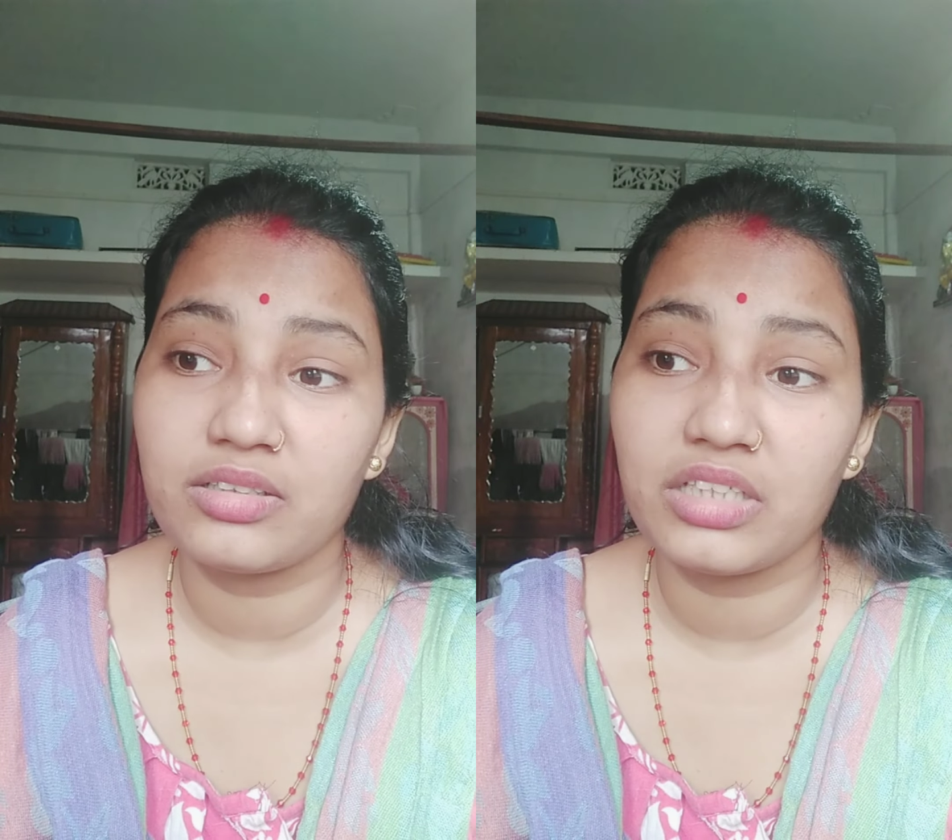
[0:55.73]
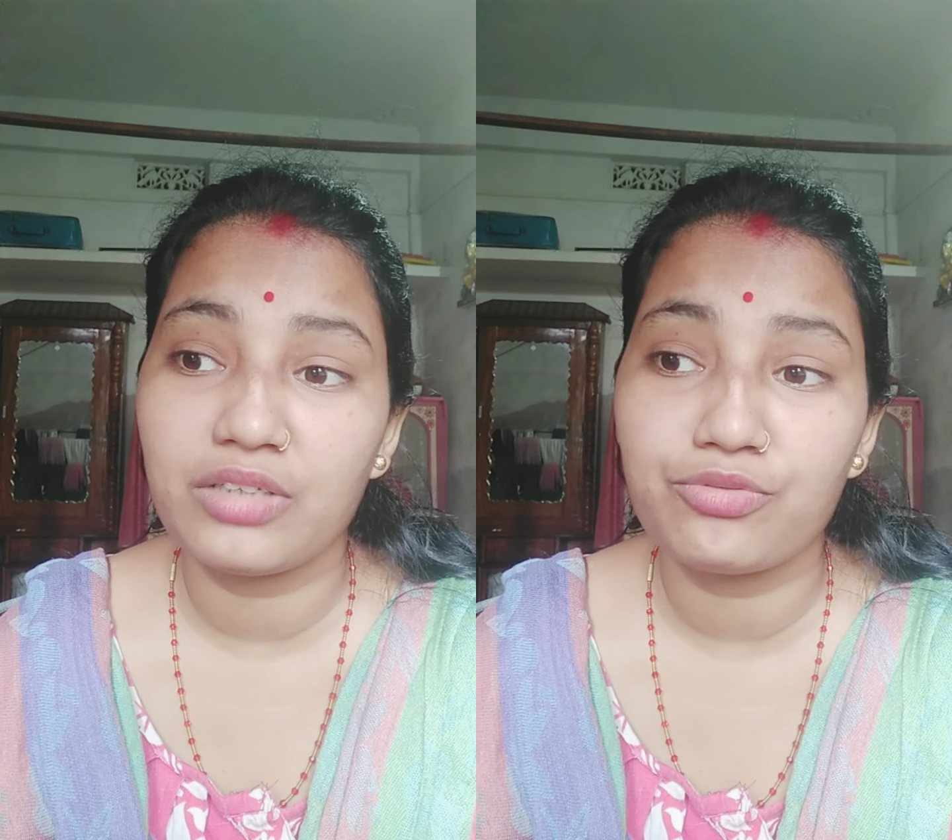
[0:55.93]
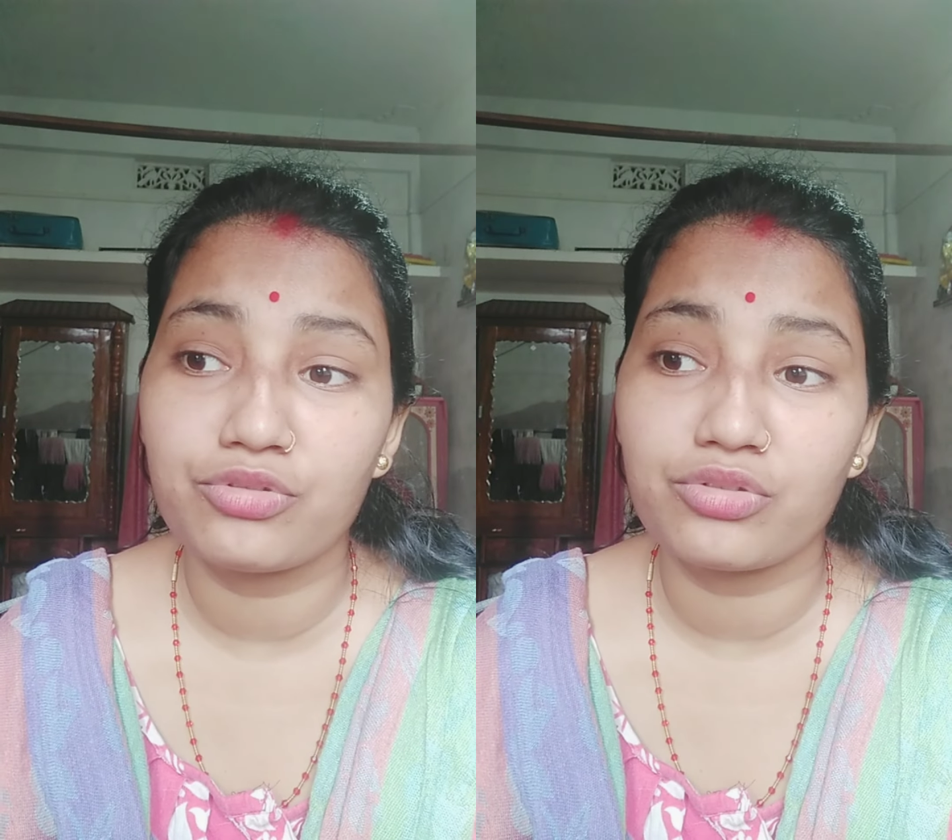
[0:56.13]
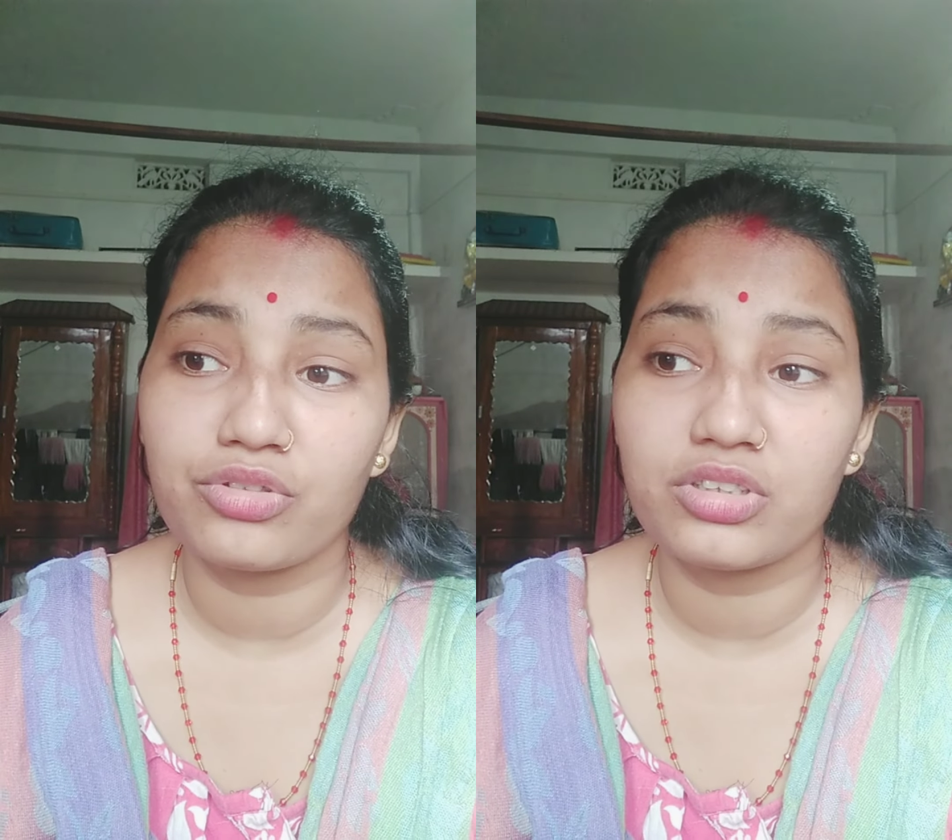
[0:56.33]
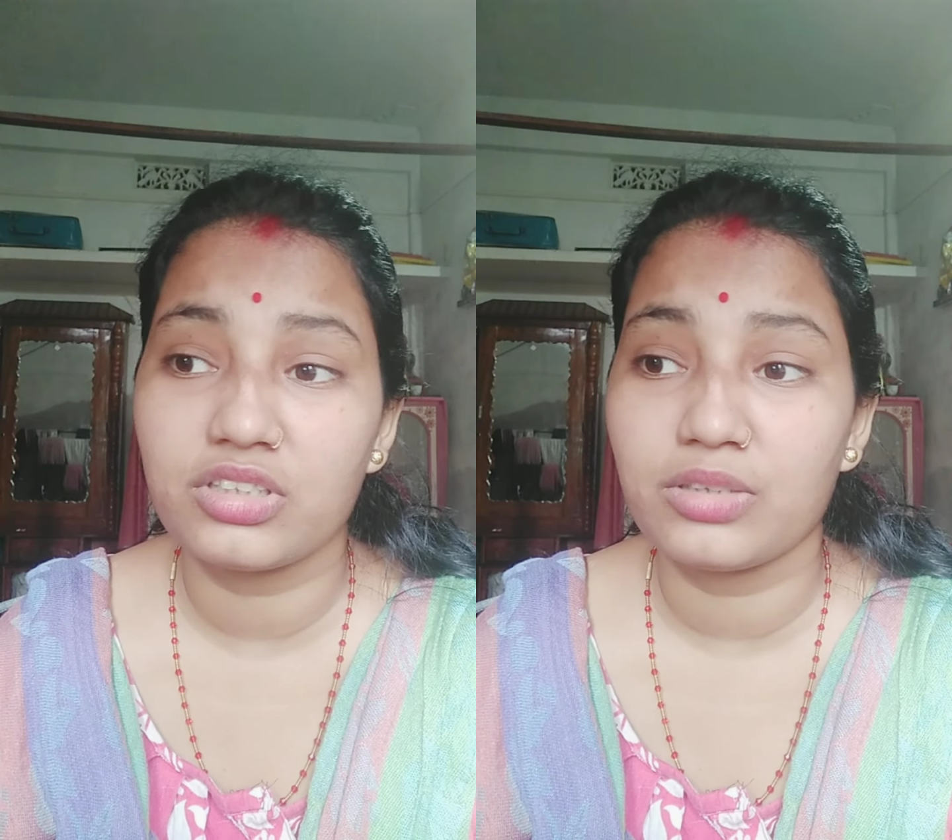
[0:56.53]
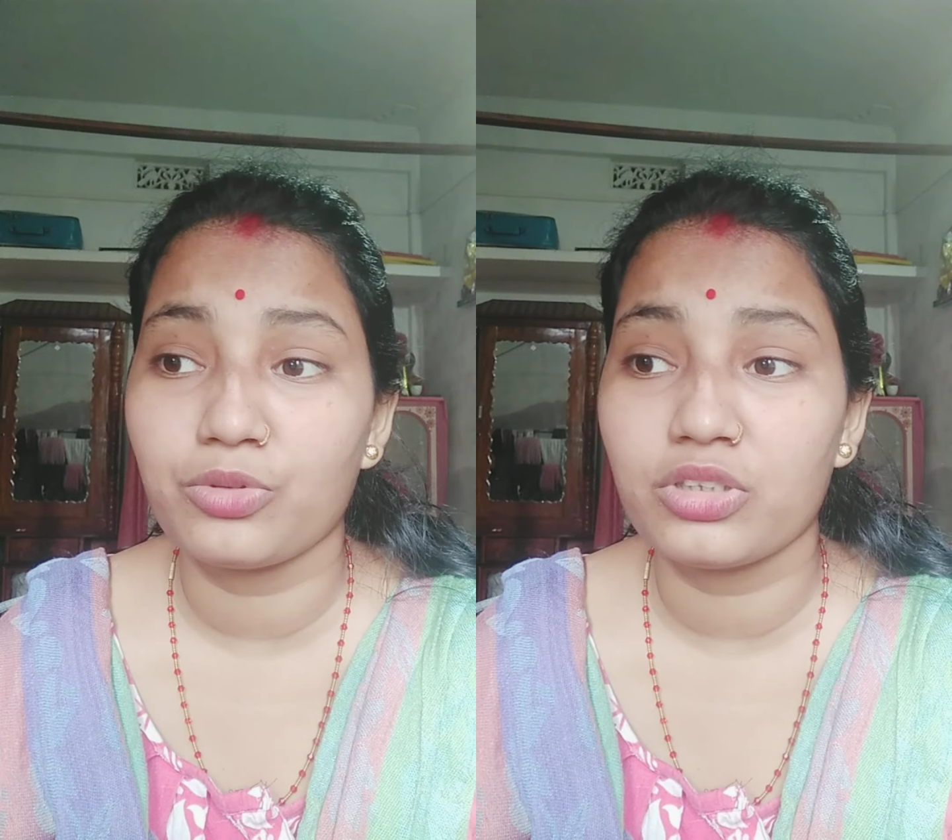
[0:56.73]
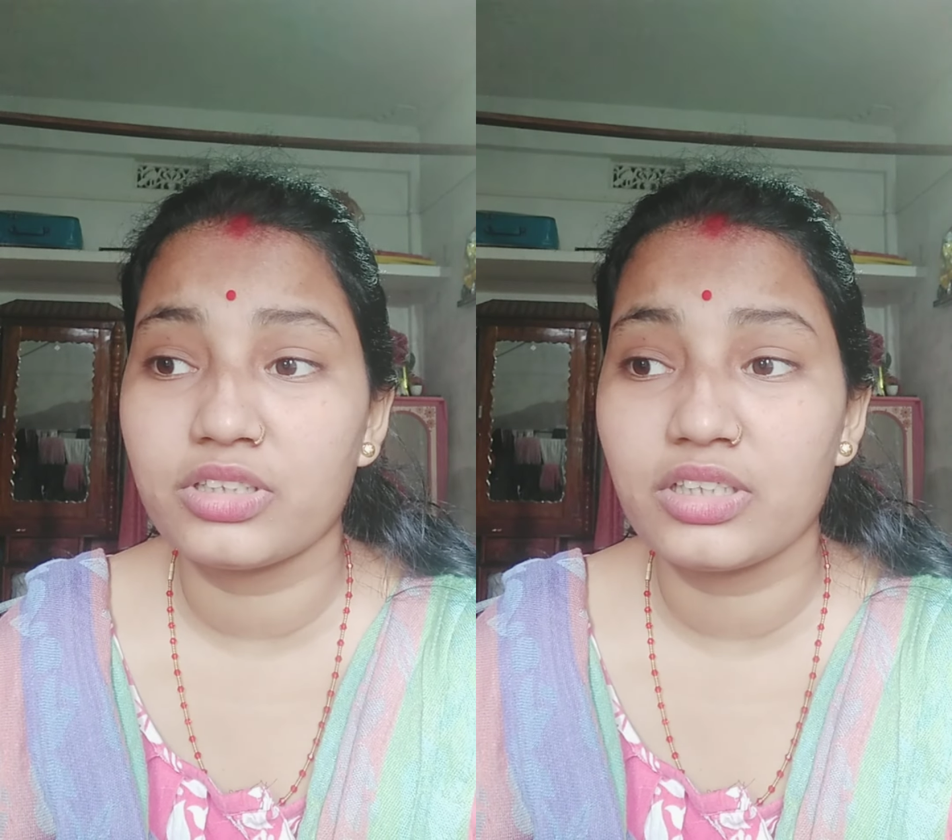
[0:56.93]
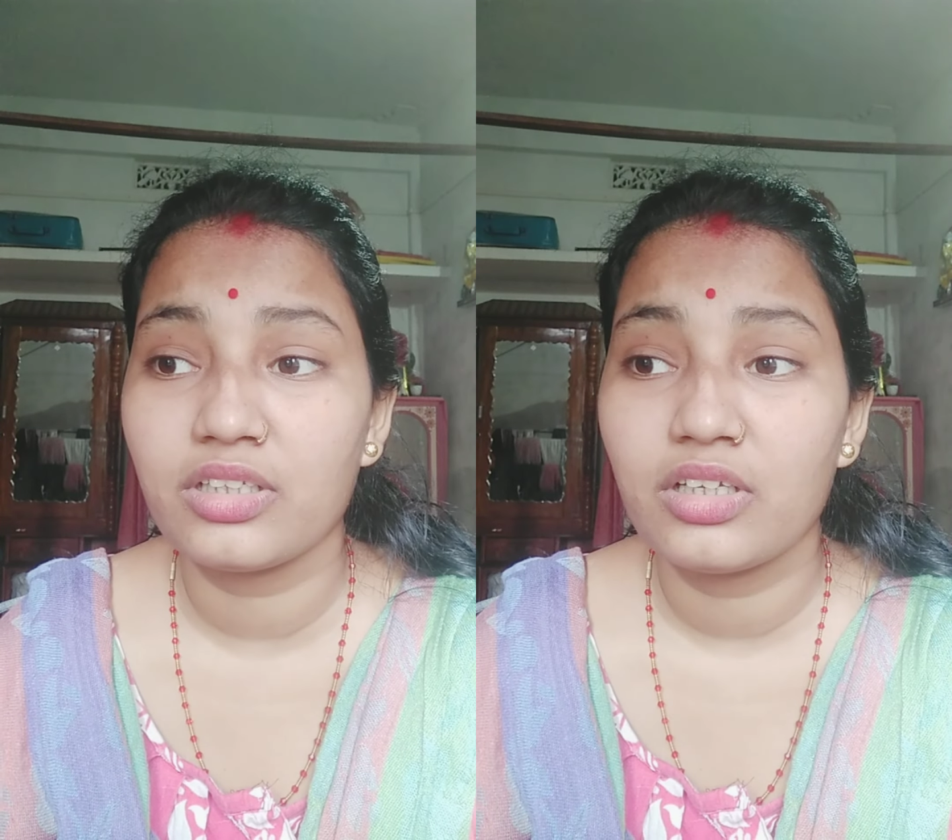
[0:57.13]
যে ফোন করছে বলছে